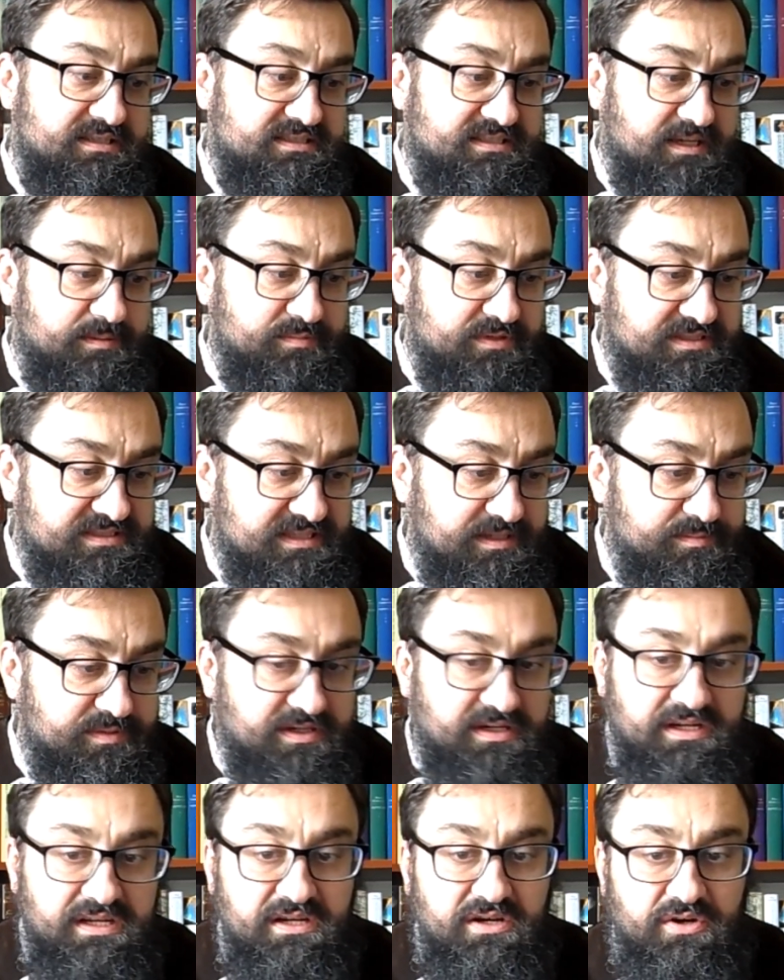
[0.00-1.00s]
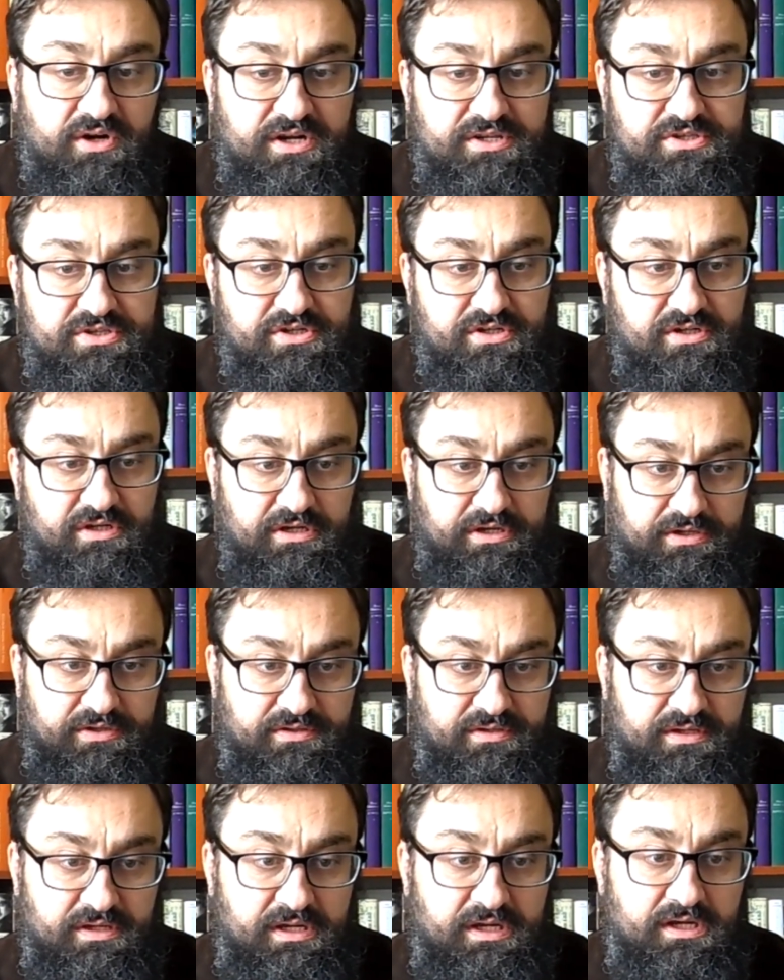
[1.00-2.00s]
с самых-самых ранних
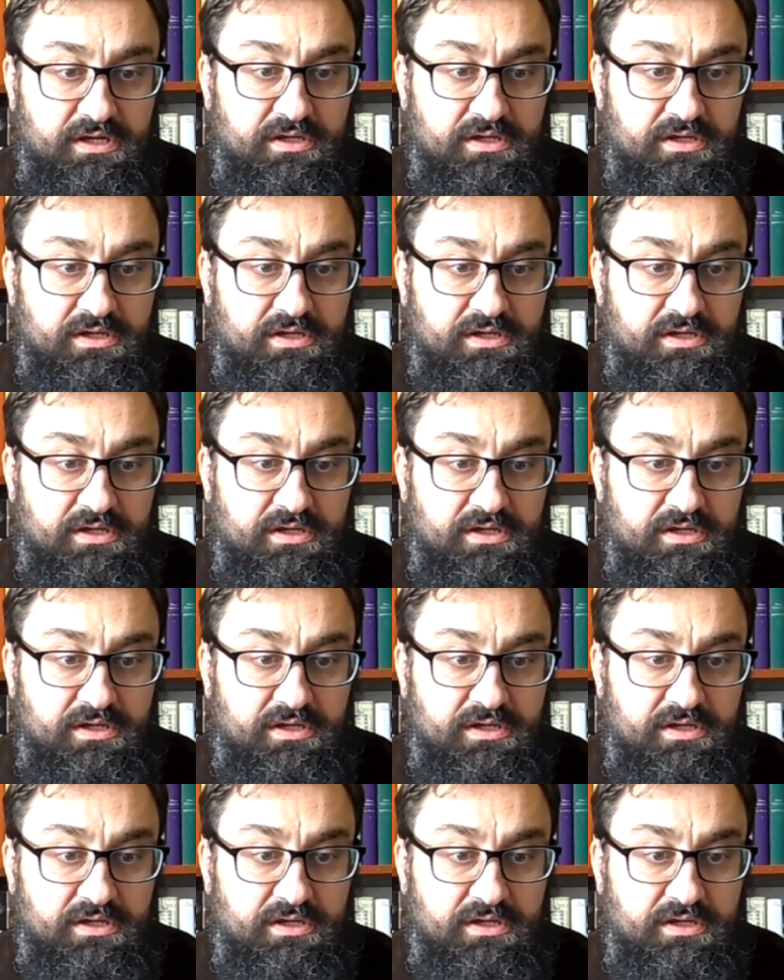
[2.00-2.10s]
лет.